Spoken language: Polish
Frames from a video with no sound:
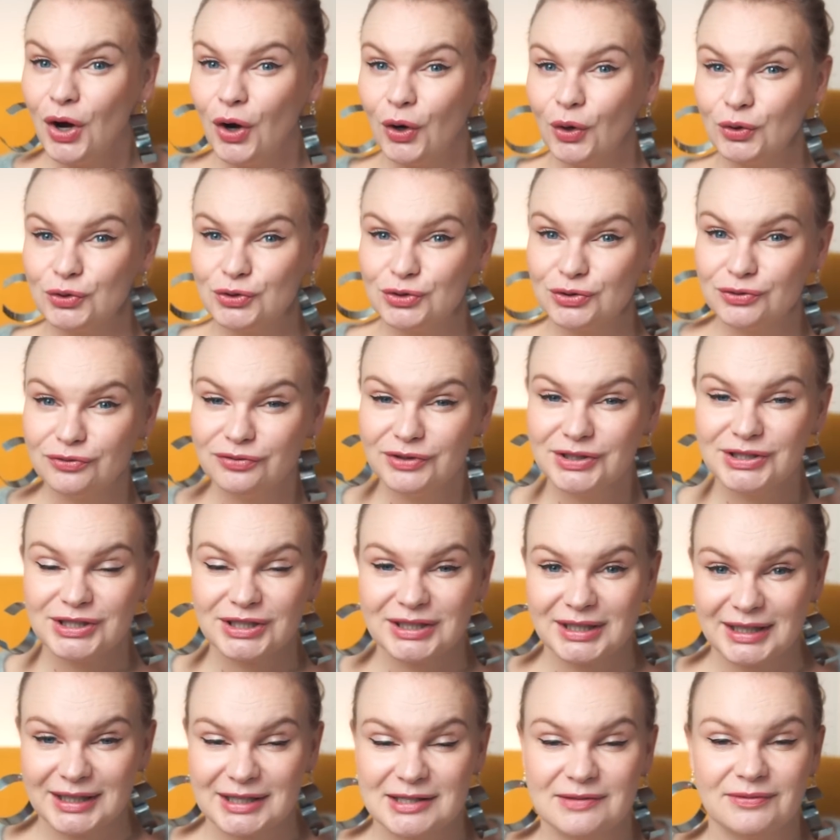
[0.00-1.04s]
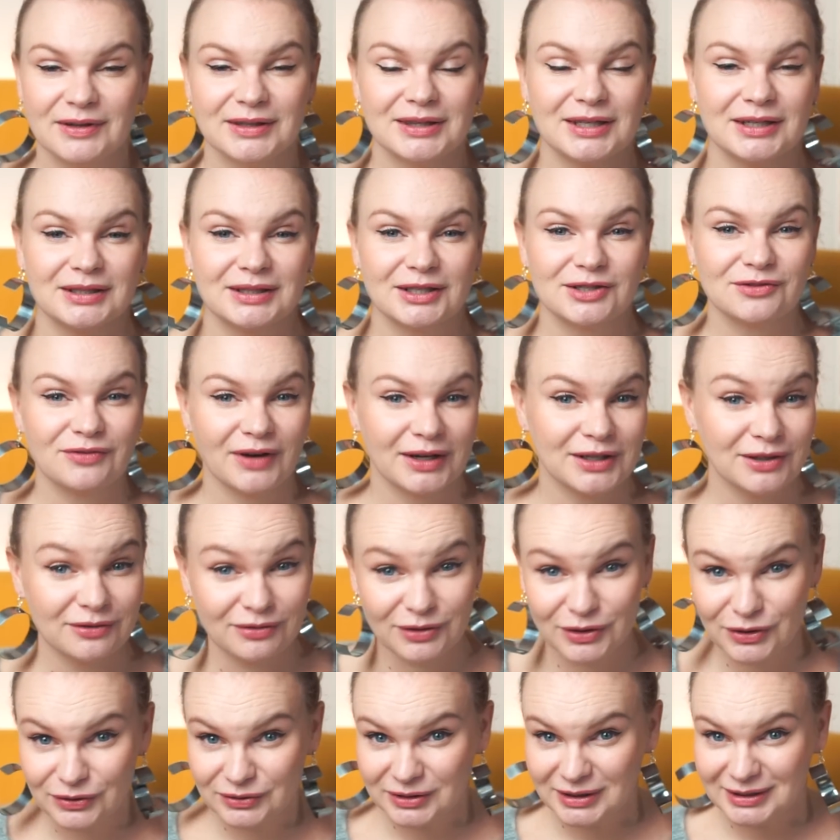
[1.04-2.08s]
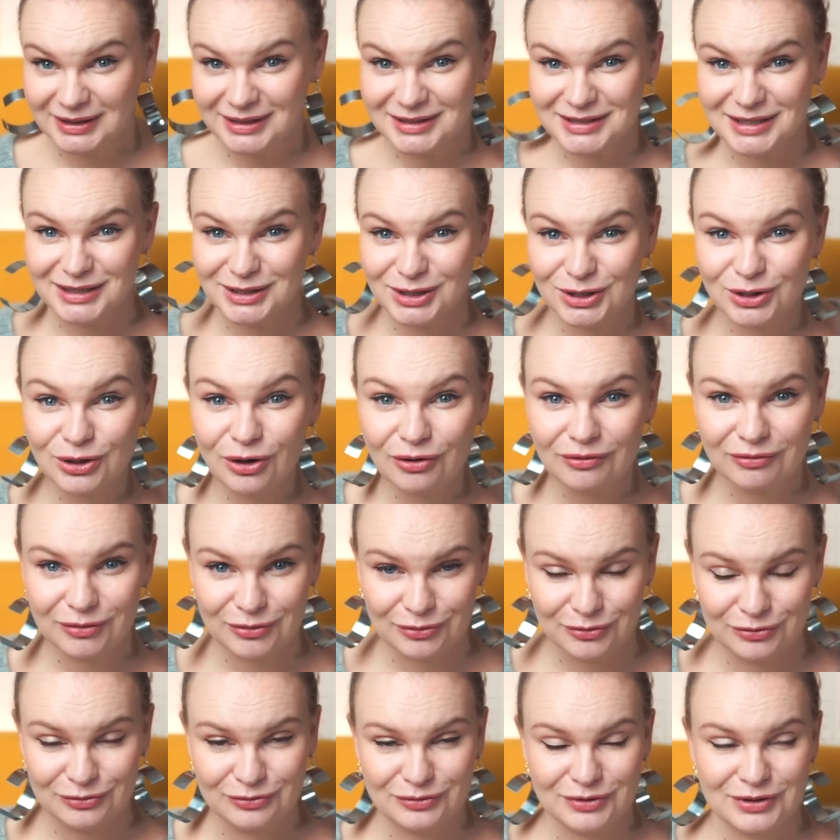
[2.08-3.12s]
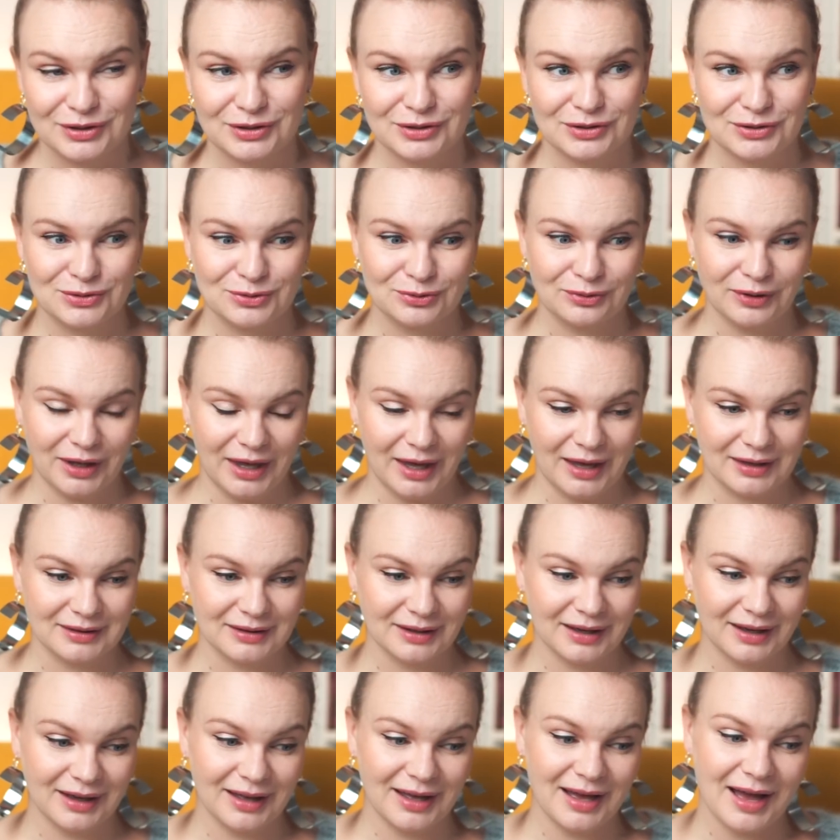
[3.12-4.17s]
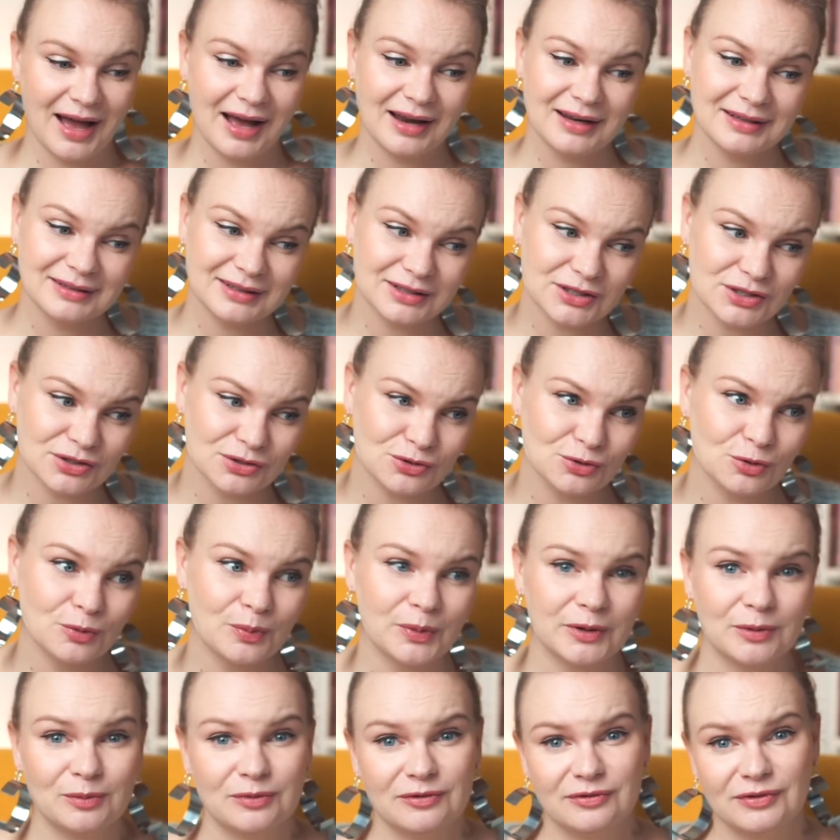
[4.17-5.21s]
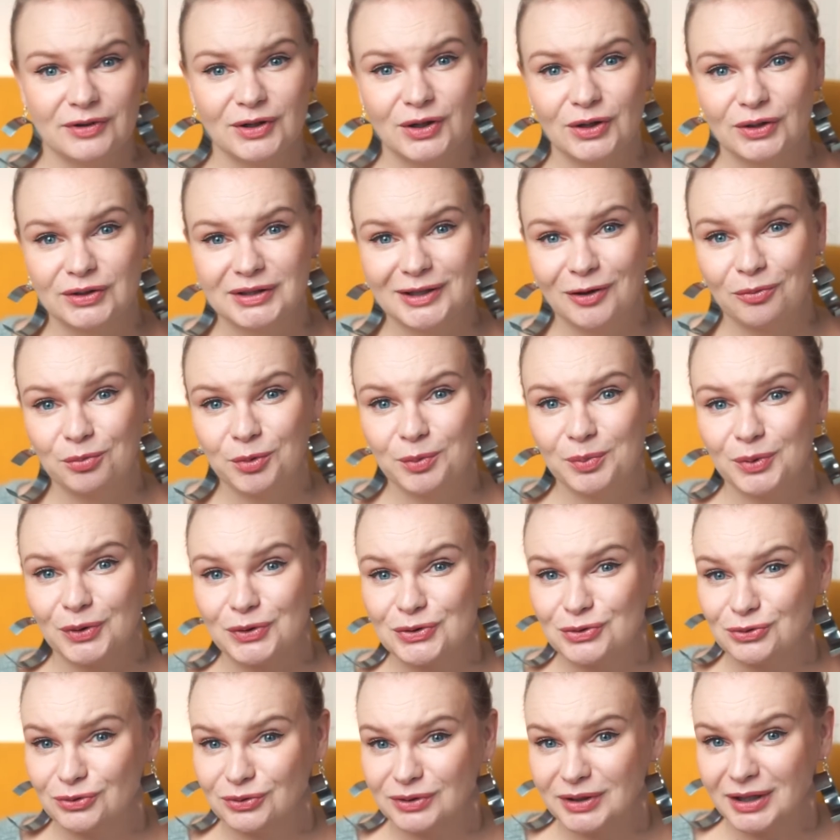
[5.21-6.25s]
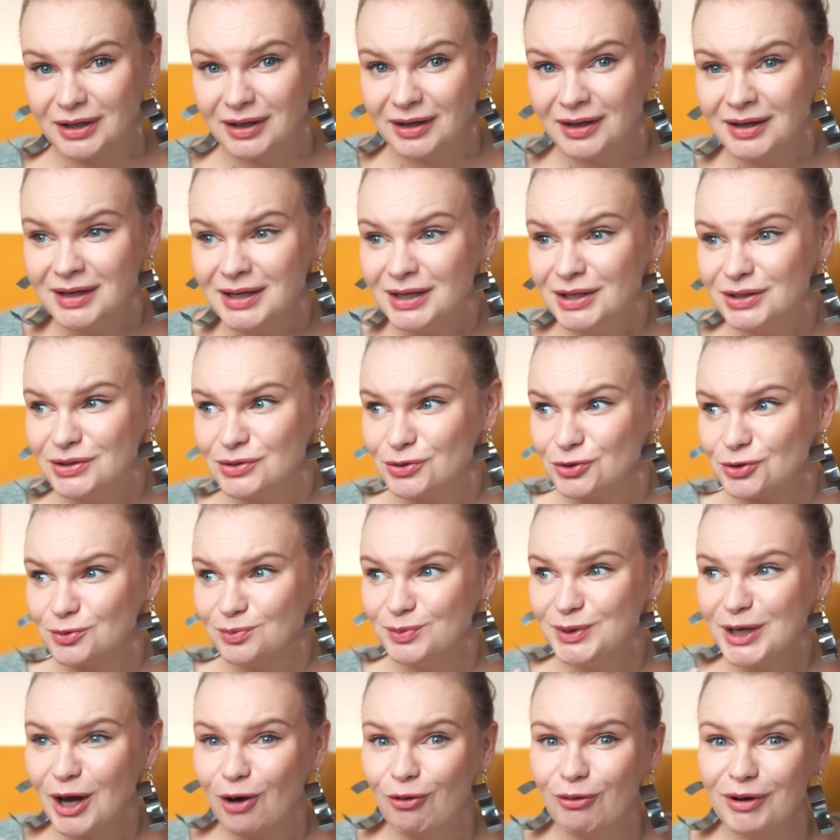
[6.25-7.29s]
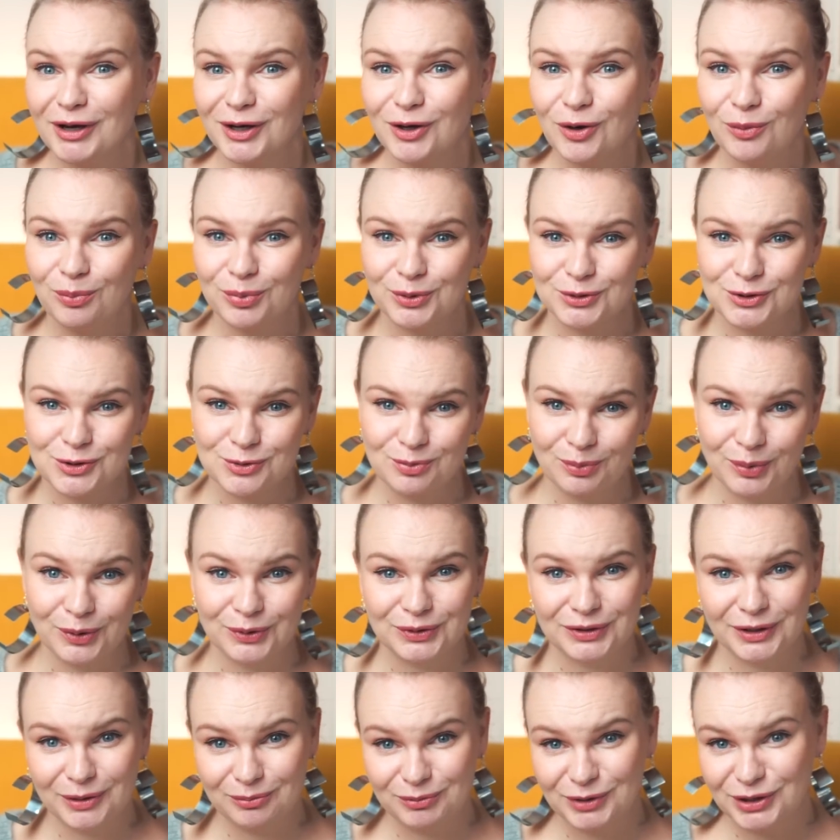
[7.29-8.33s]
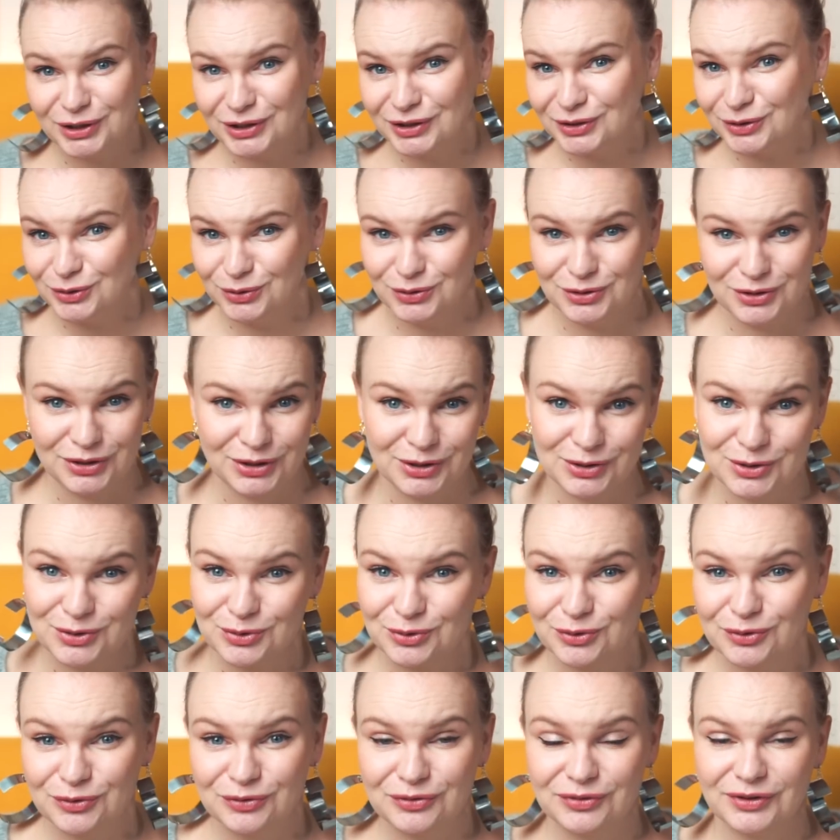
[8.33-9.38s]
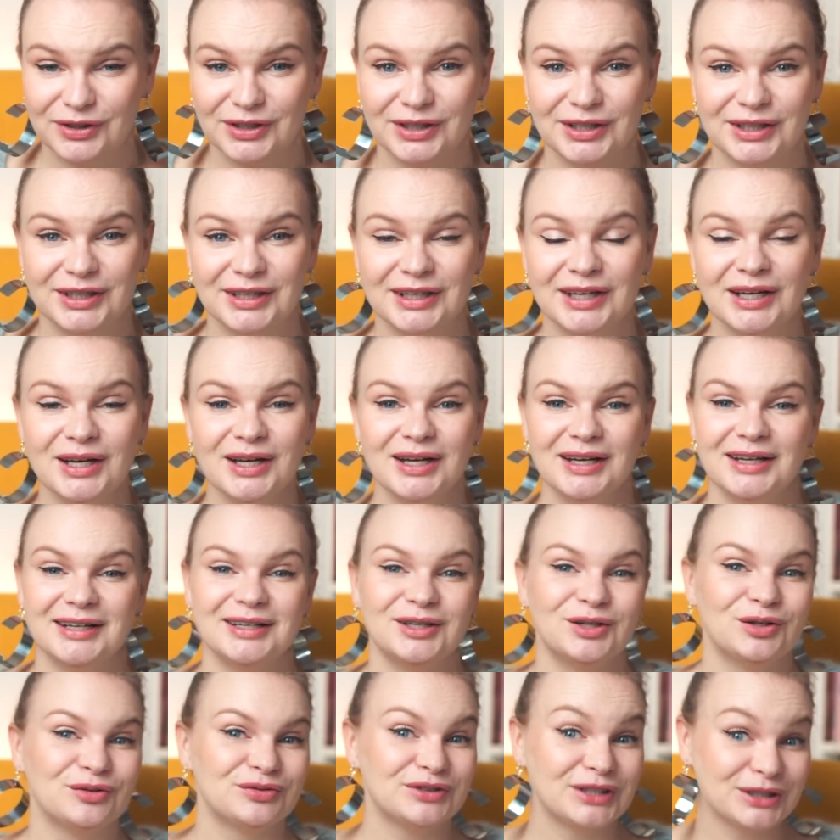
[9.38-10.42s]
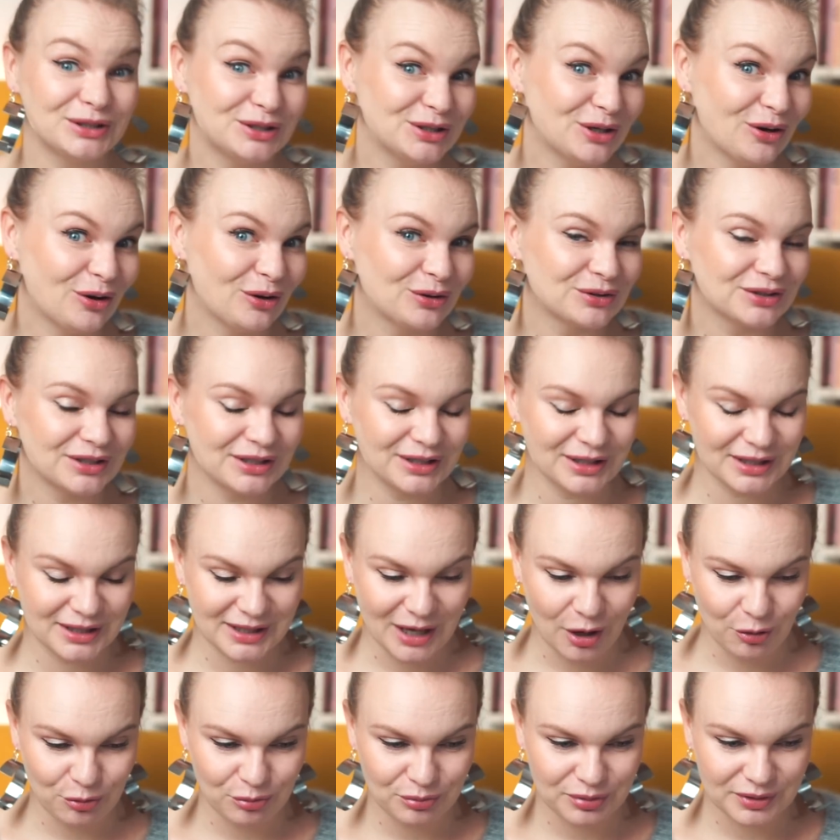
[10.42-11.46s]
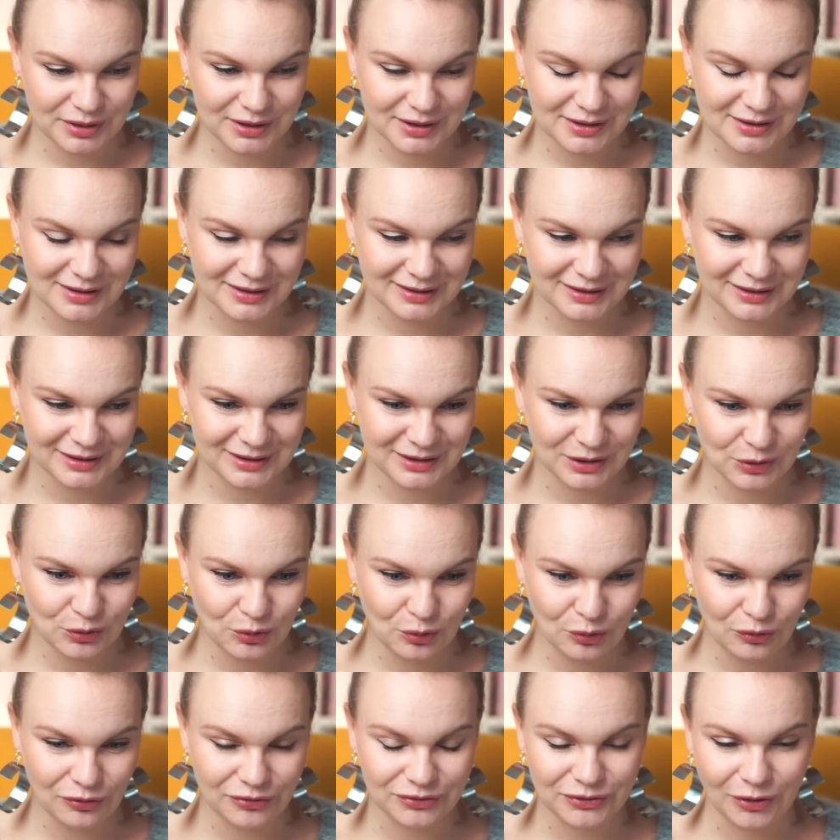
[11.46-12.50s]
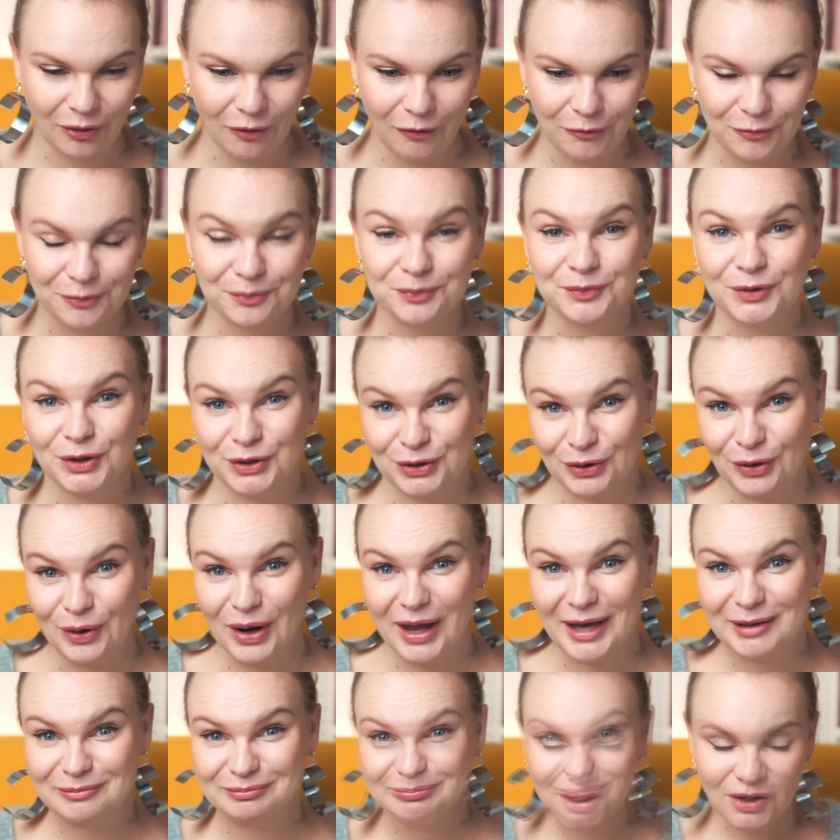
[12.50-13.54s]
Oczywiście taki sweter też fajnie wygląda na dzianinową sukienkę, ale też super by wyglądał po prostu na coś białego pod spodem spodem i do jeansów i e, wtedy on grałby e, główną rolę.